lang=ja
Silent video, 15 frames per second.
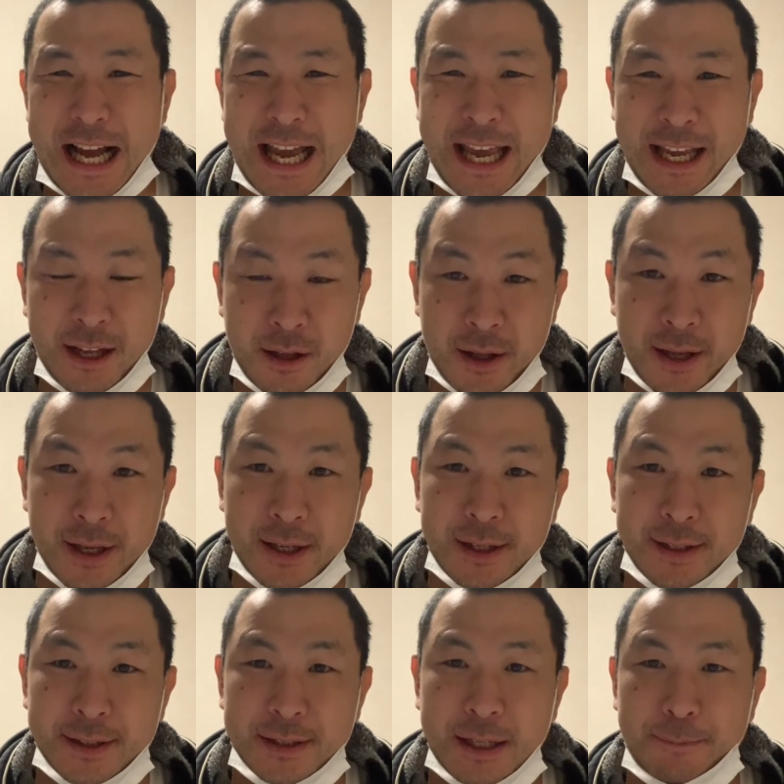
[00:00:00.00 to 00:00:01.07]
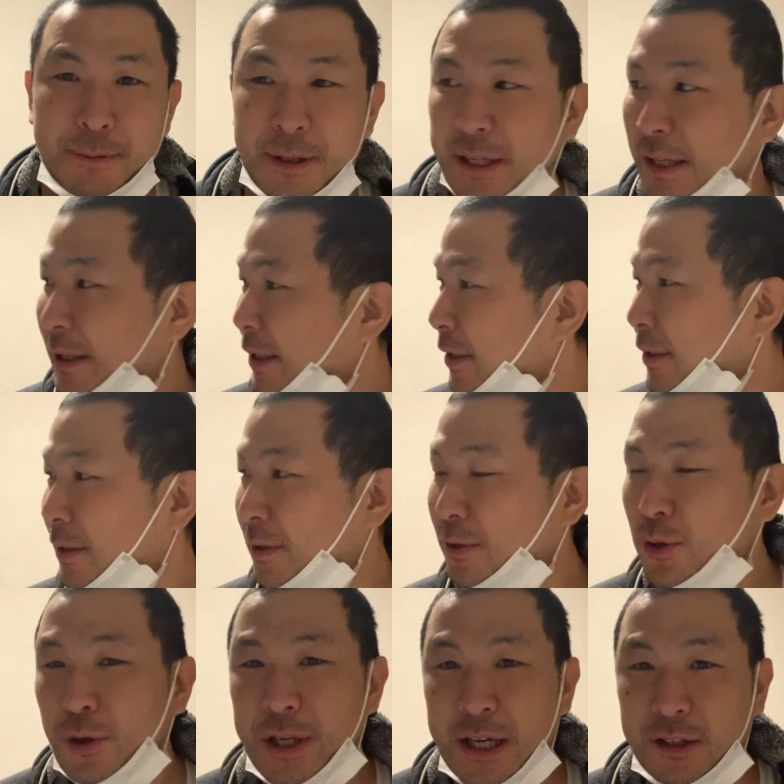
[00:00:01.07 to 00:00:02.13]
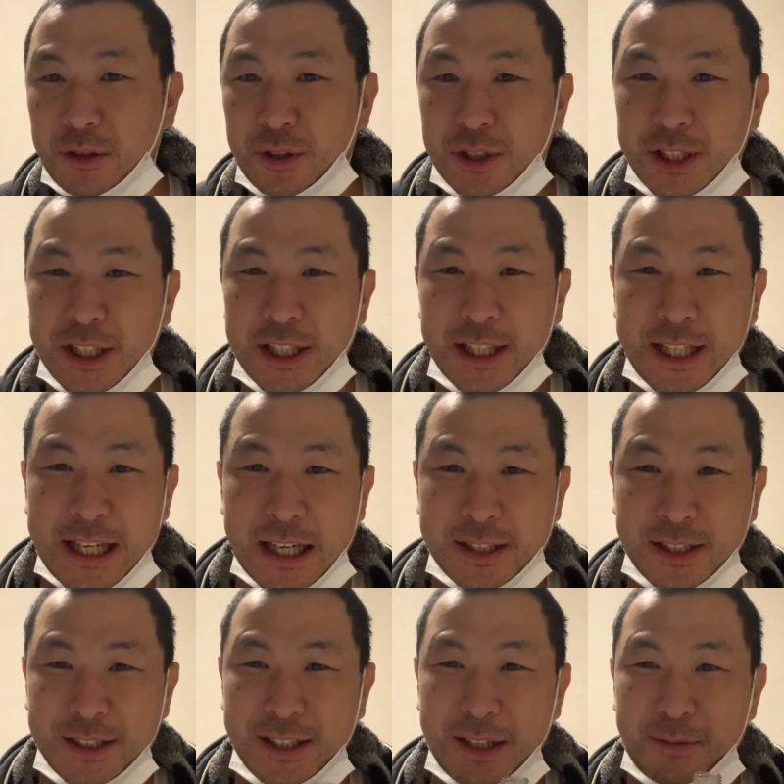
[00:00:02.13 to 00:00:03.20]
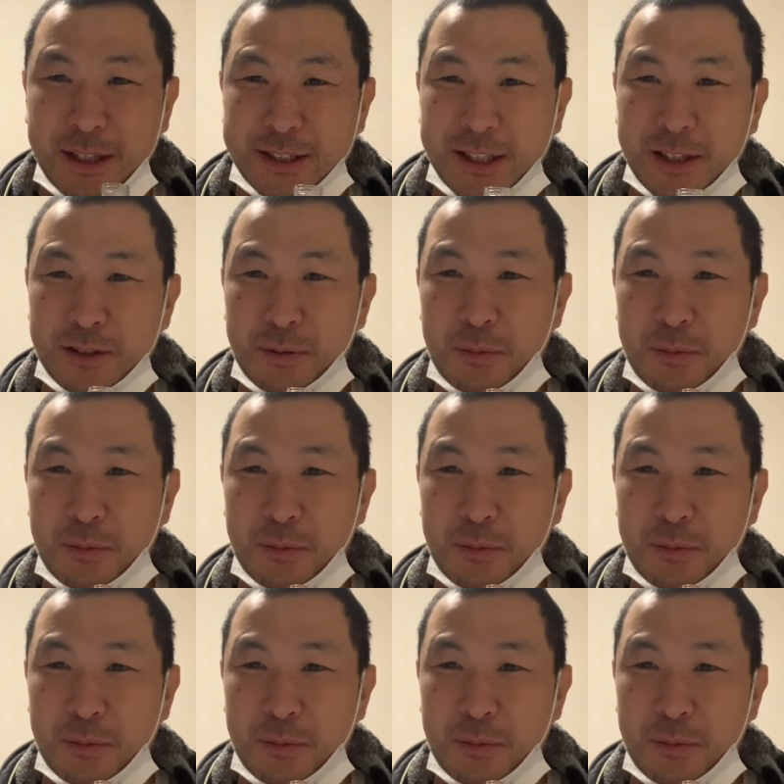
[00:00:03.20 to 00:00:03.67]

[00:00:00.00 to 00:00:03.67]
い。やっぱり、良薬口に逃がしって言いますけど